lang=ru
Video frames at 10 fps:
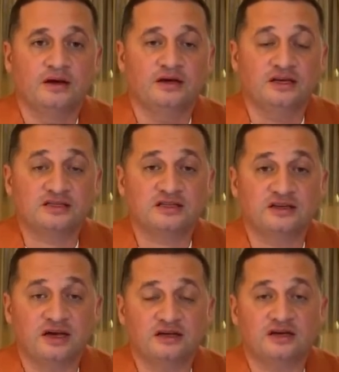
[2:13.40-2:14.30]
Если
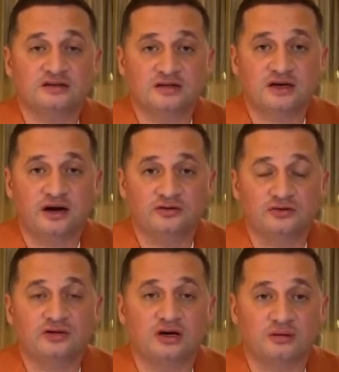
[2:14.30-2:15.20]
я не отдыхаю,
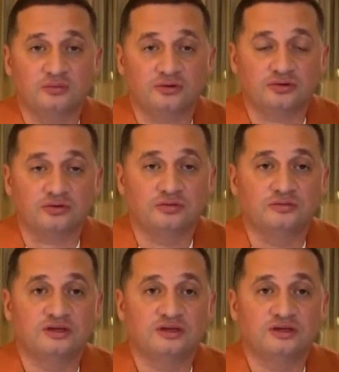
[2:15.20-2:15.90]
то я работаю.